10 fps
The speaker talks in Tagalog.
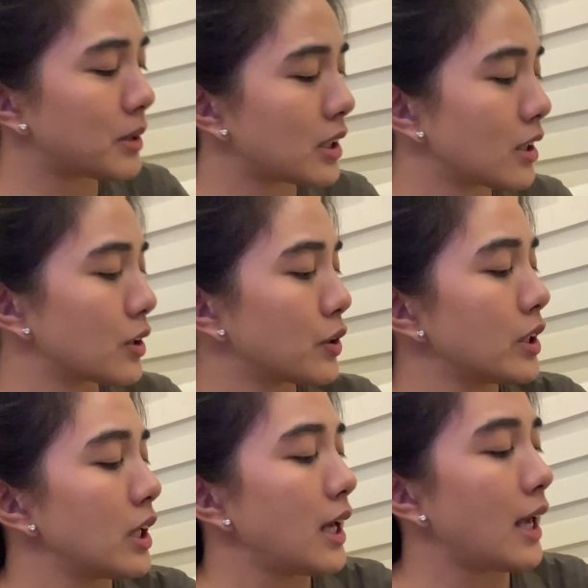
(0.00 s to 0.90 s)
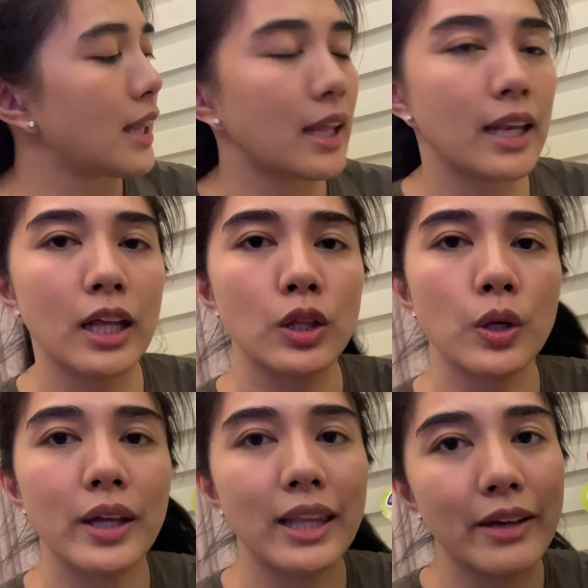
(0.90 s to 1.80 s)
Ang ganun. And then,
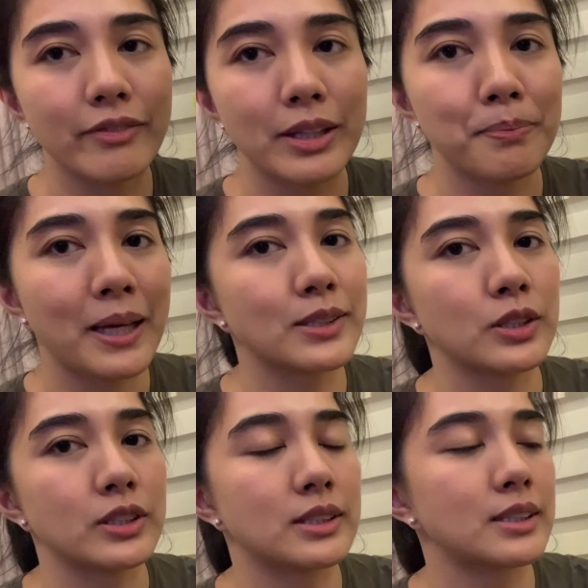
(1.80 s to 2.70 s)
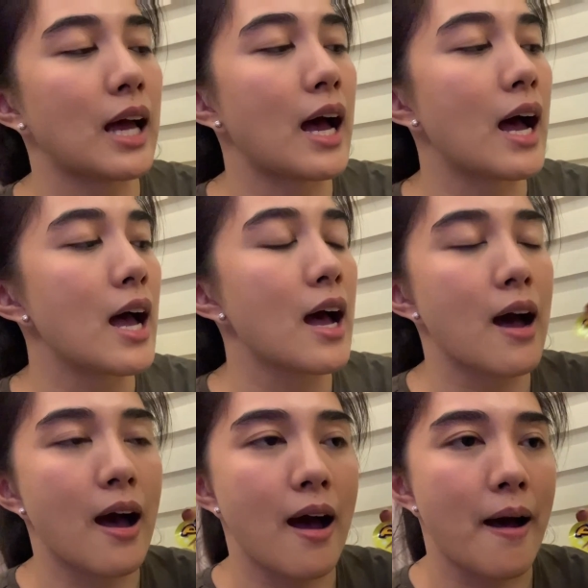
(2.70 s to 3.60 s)
ito, 11 pesos sa
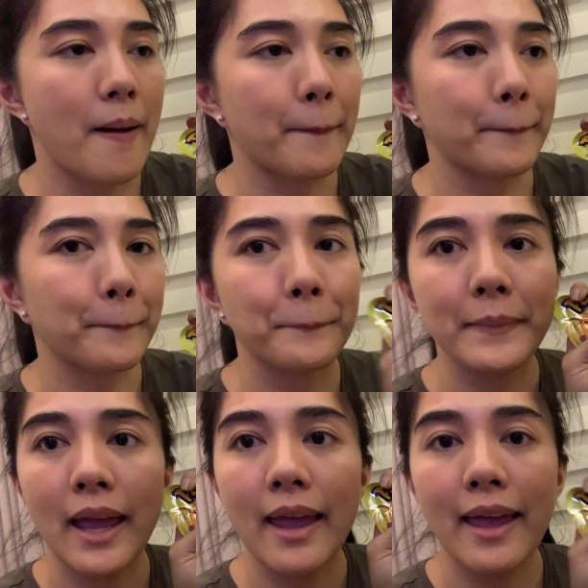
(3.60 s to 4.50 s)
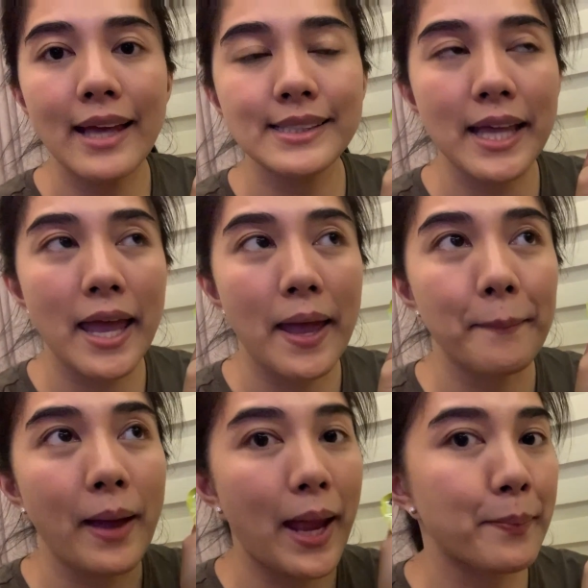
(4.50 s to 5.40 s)
um,
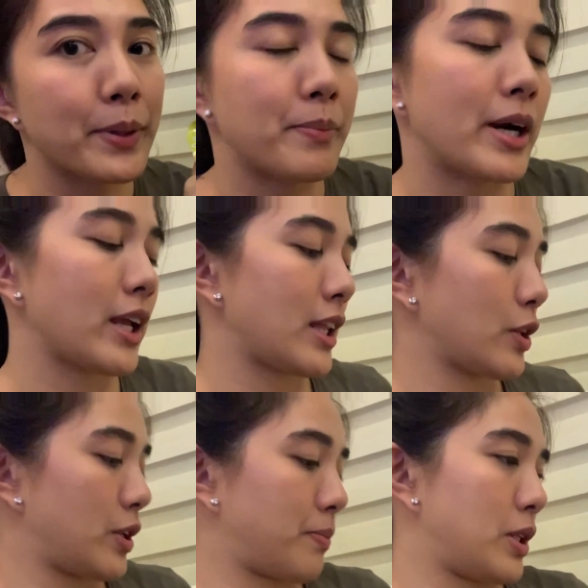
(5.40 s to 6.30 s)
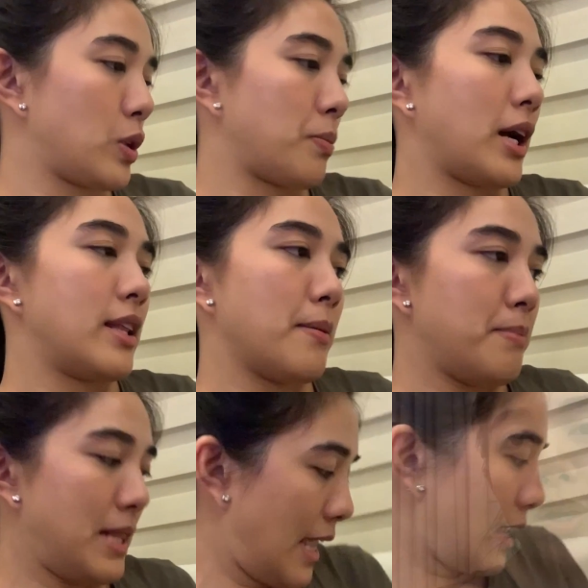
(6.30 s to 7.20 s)
SM Hypermarket ko naman ito mga
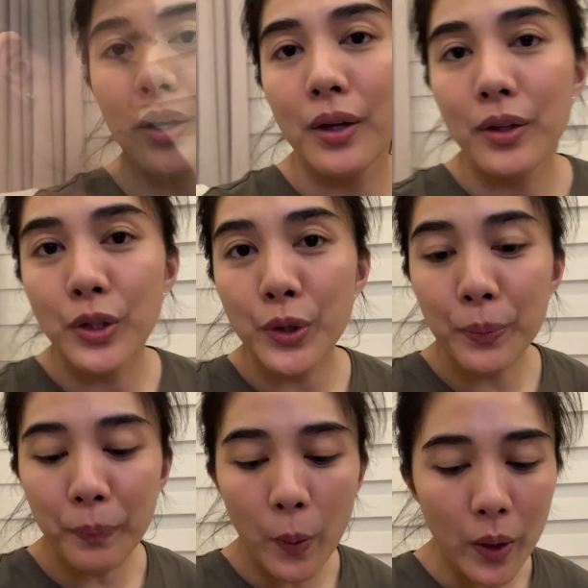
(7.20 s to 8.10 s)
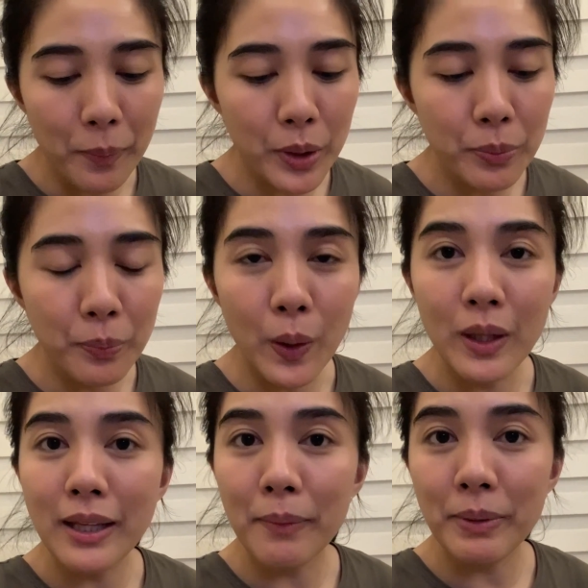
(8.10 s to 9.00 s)
nabili. Yung Pokemon
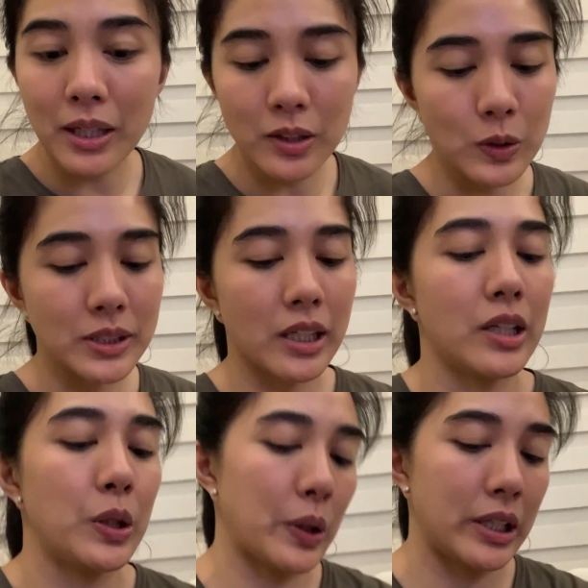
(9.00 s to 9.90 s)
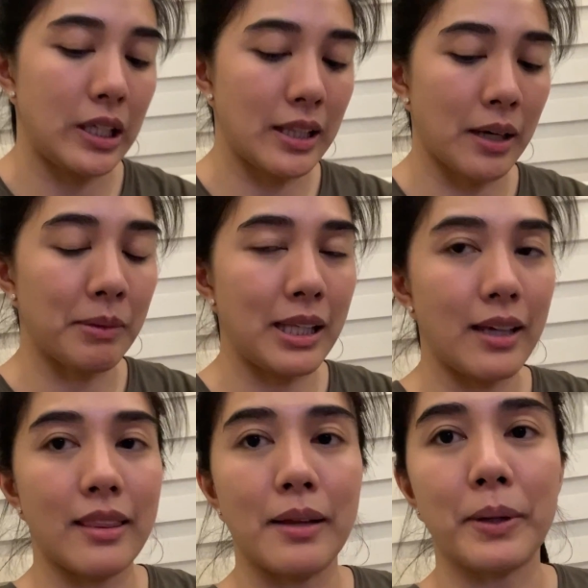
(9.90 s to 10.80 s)
Ball na pinakita sa inyo kaninang
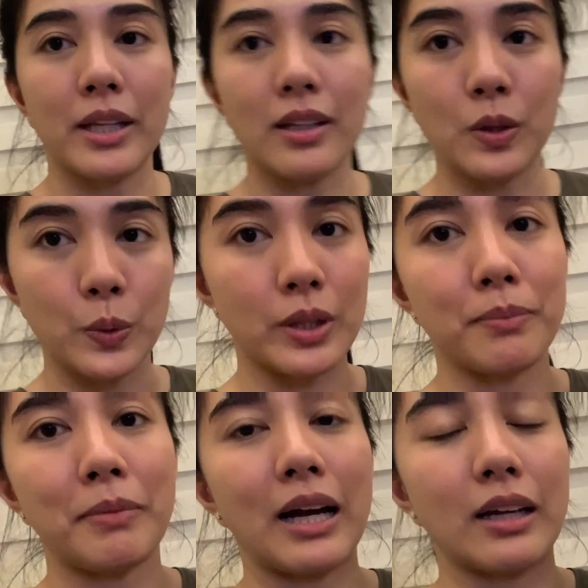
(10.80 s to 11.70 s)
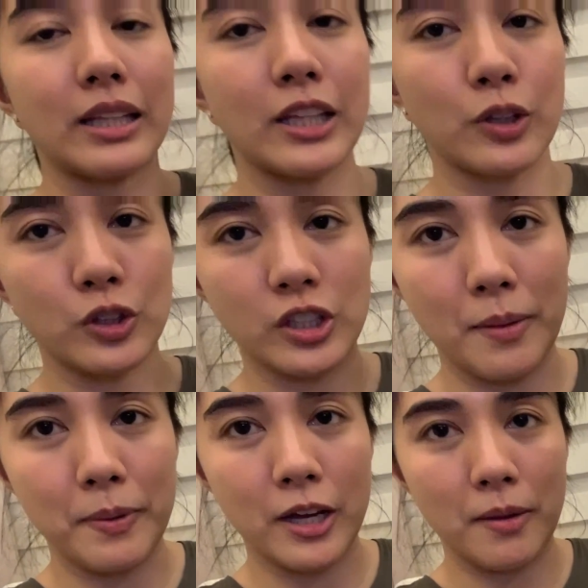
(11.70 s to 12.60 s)
maliit na part ng loot bag, ganito
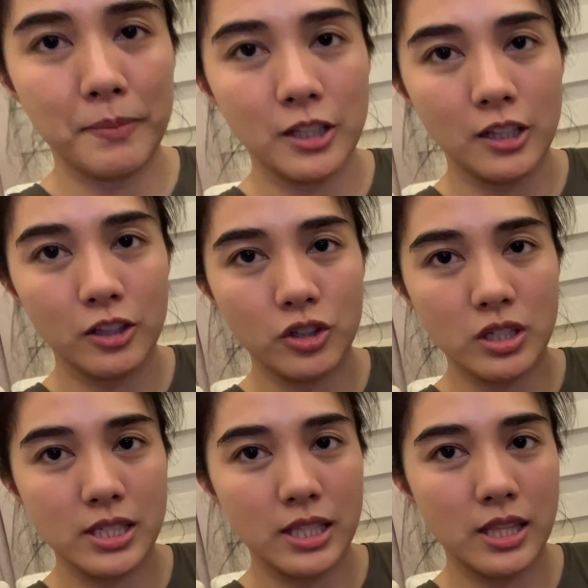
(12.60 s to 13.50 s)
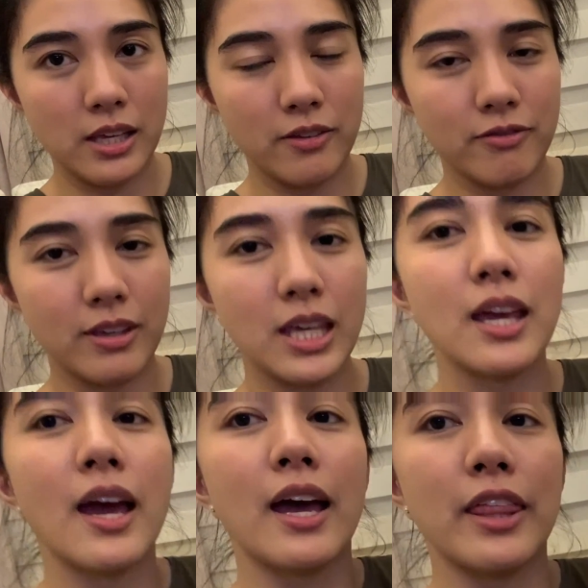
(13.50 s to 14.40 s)
siya pagka binili niyo siya sa DV.
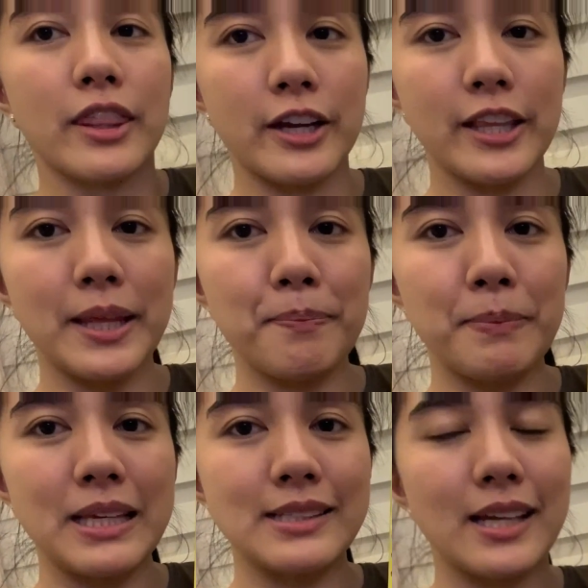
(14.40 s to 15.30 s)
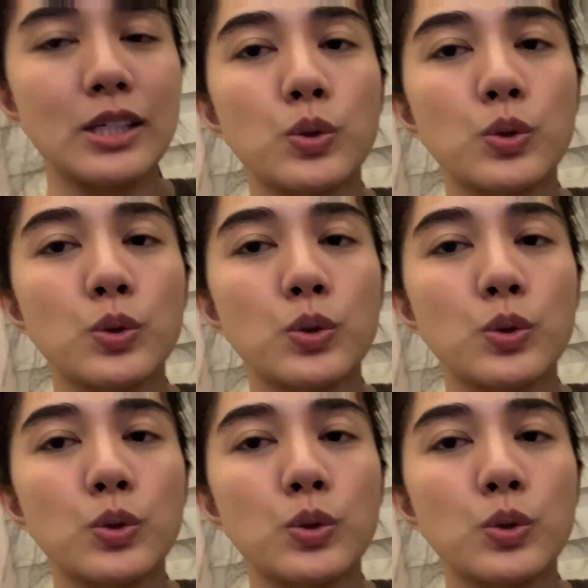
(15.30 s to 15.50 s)
30 pieces,